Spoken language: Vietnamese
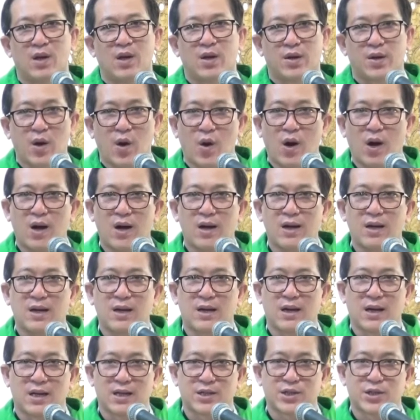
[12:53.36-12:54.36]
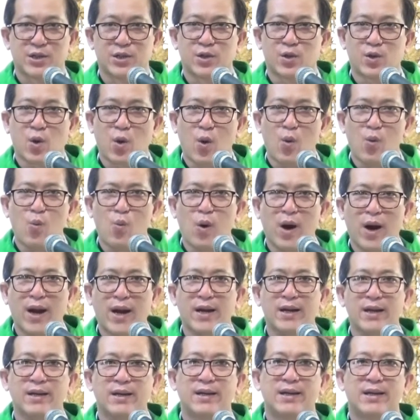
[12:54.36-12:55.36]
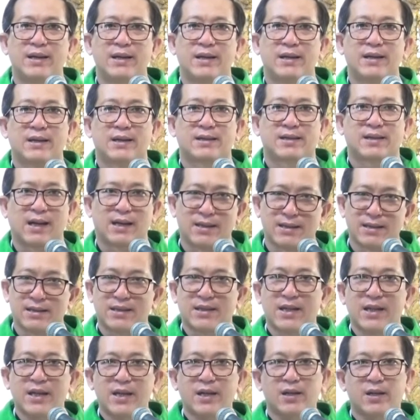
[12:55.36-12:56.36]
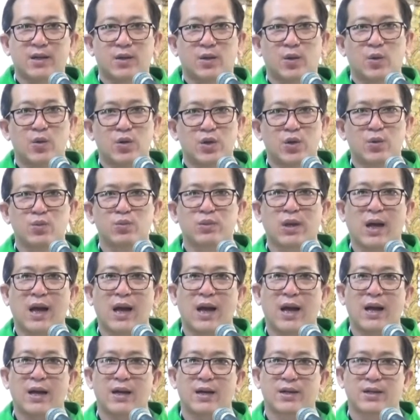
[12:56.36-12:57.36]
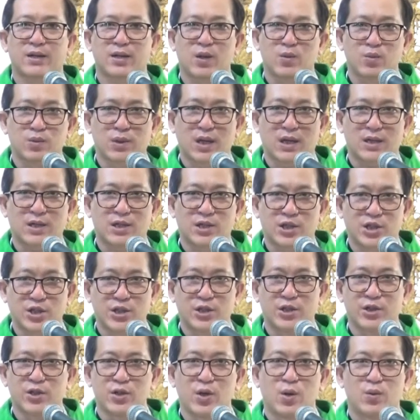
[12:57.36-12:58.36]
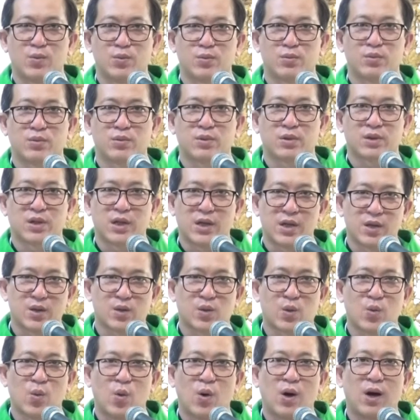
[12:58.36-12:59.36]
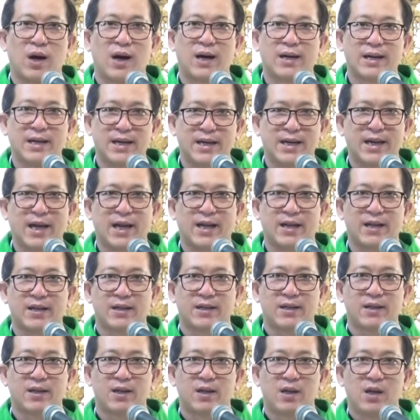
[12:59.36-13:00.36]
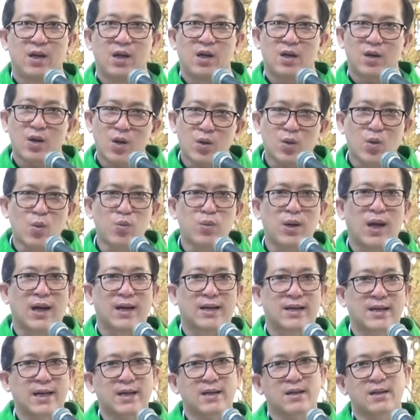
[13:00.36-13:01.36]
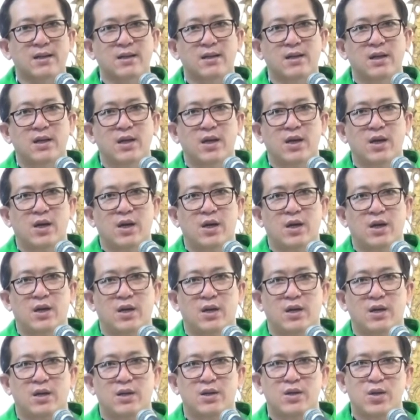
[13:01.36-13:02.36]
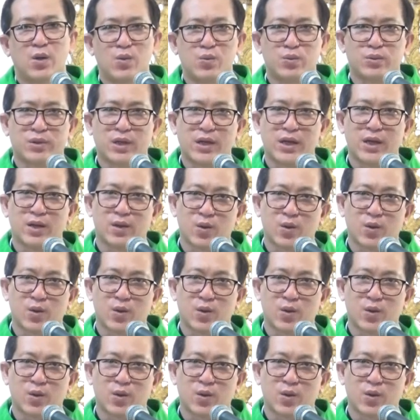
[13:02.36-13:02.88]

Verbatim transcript: Đó là sự khôn ngoan cần thiết của chúng ta trong cách sử dụng tiền của ở đời này. Đó cũng là cách dùng tiền